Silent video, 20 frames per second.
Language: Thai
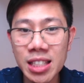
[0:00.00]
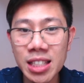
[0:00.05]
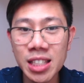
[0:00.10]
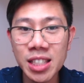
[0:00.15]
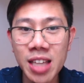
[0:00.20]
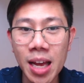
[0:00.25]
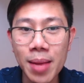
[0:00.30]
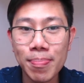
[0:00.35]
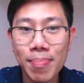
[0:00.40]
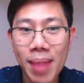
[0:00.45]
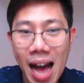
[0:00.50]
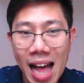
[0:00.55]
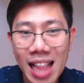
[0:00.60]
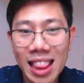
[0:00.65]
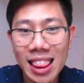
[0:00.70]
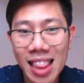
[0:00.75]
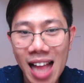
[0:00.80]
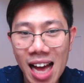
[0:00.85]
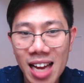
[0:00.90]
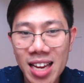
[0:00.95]

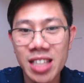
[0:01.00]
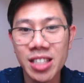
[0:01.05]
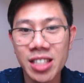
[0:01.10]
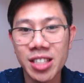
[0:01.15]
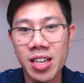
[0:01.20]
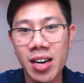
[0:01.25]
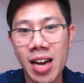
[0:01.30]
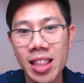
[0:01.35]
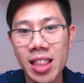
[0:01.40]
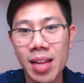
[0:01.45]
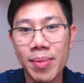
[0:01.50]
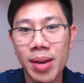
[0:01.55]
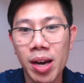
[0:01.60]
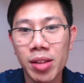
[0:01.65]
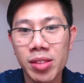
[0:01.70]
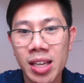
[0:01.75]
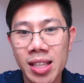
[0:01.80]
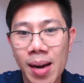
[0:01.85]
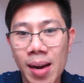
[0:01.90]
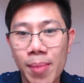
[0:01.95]
17,000 ล้านเหรียญสหรัฐ ทำให้เขา
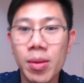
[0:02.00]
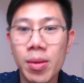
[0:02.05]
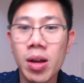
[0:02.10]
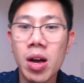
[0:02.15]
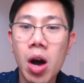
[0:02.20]
ติดอันดับ